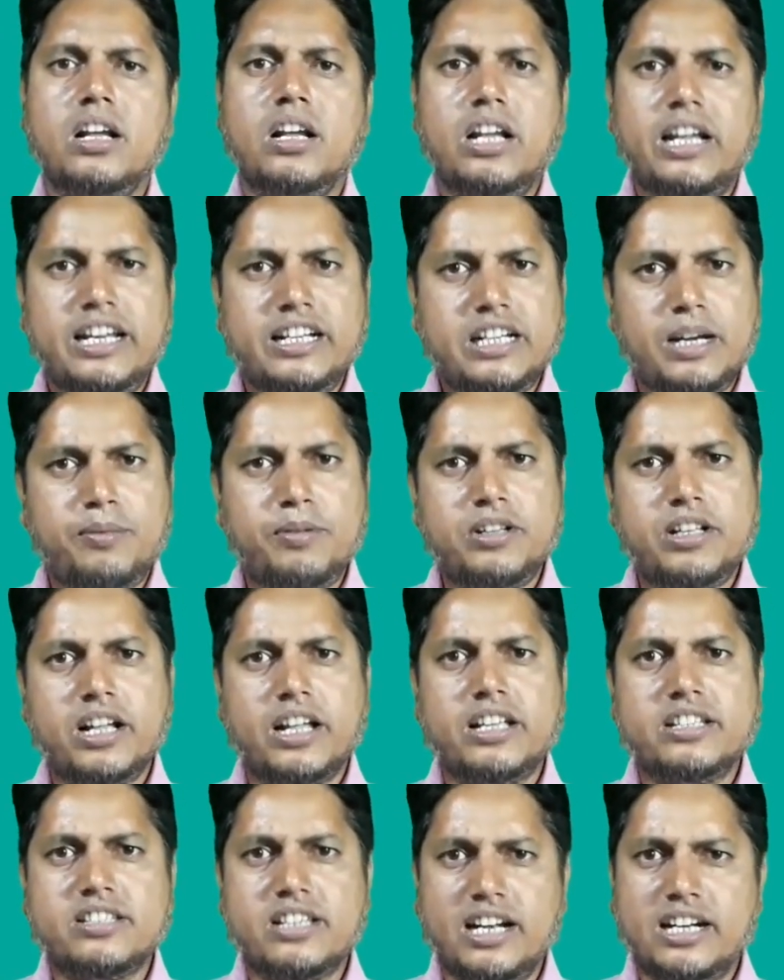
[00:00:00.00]
इंटरव्यू
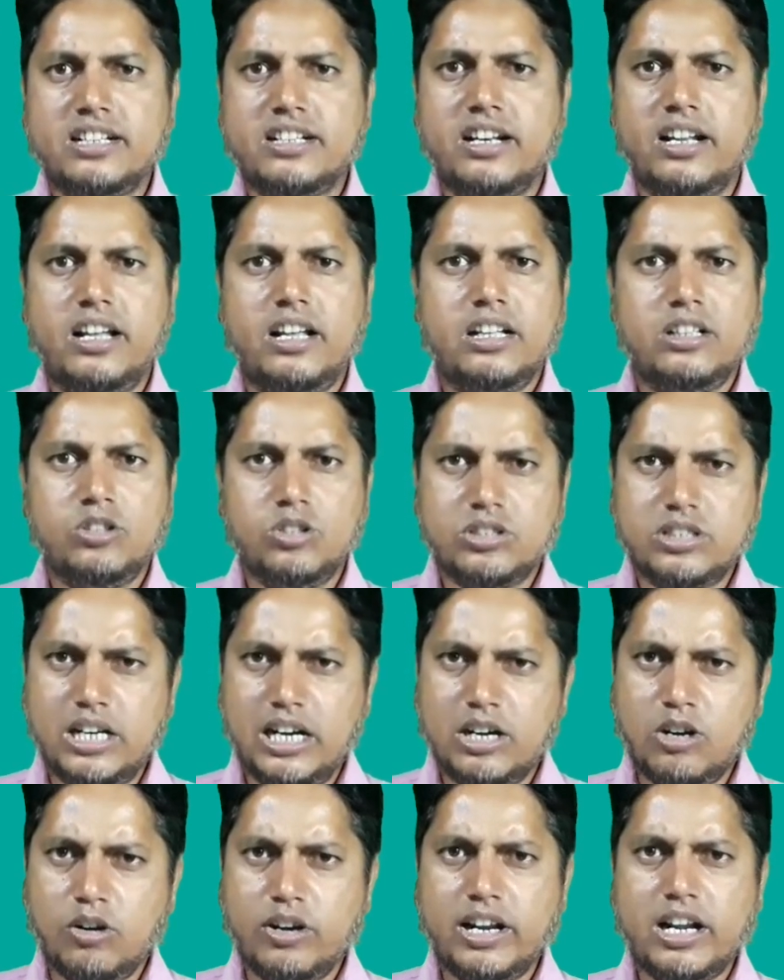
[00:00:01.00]
देके सिलेक्ट करें तो
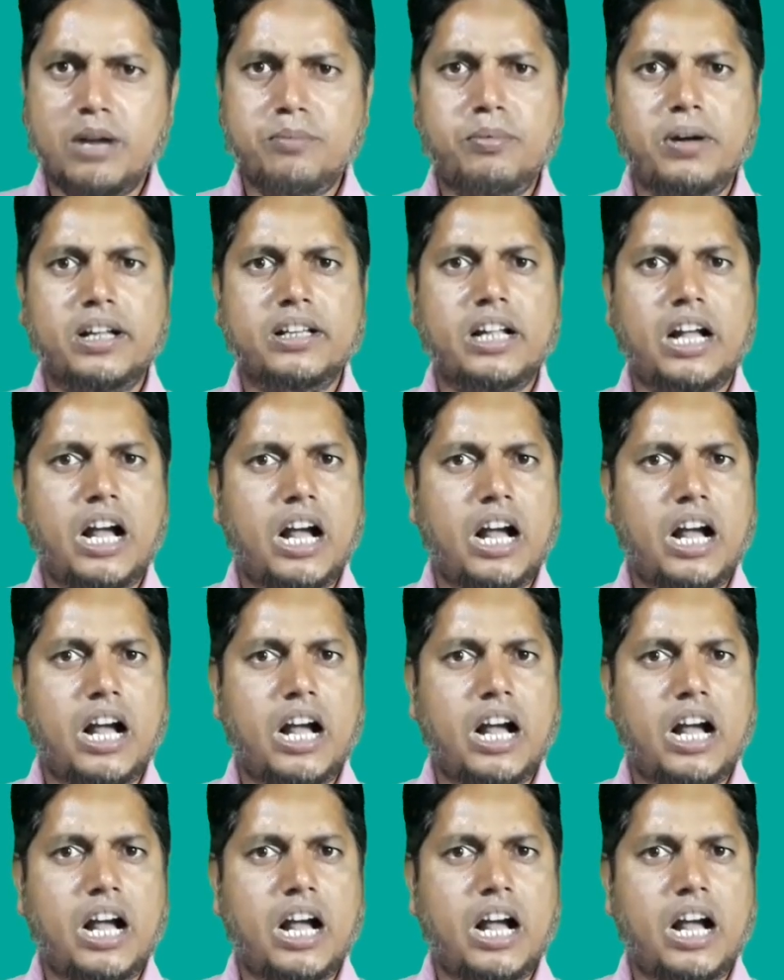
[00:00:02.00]
सिलेक्ट होने के बाद